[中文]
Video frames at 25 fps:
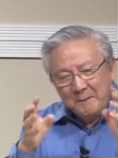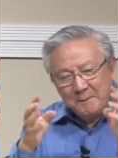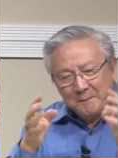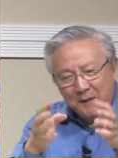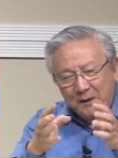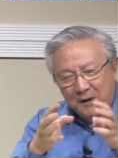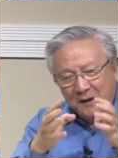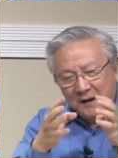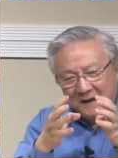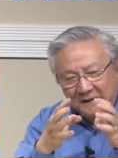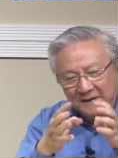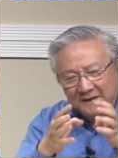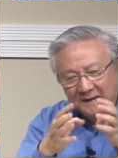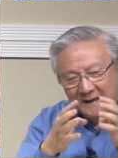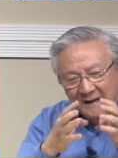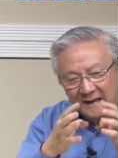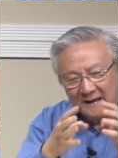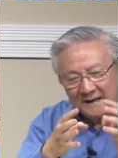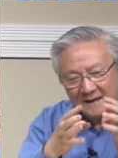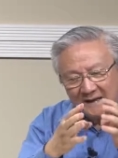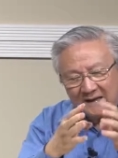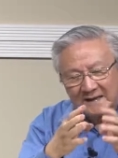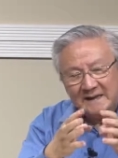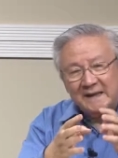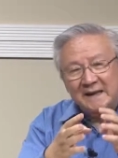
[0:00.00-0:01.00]
包含在它
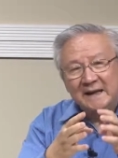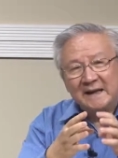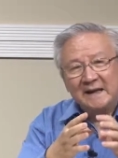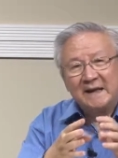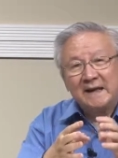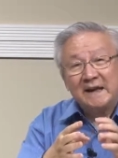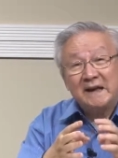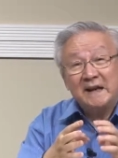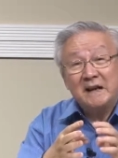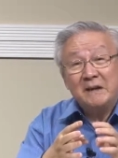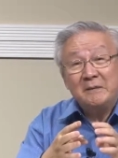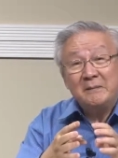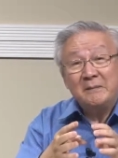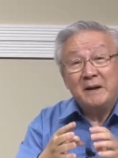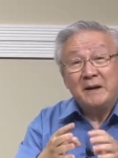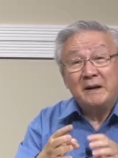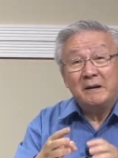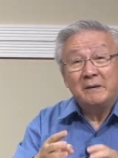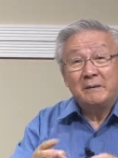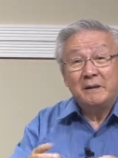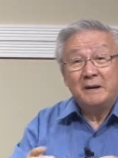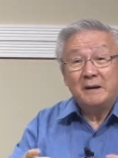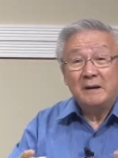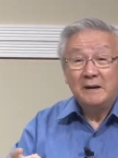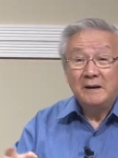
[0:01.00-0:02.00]
个 DNA 里面
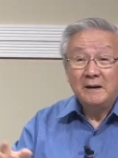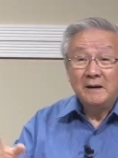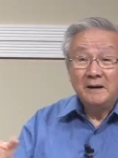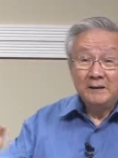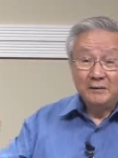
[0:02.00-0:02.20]
的话，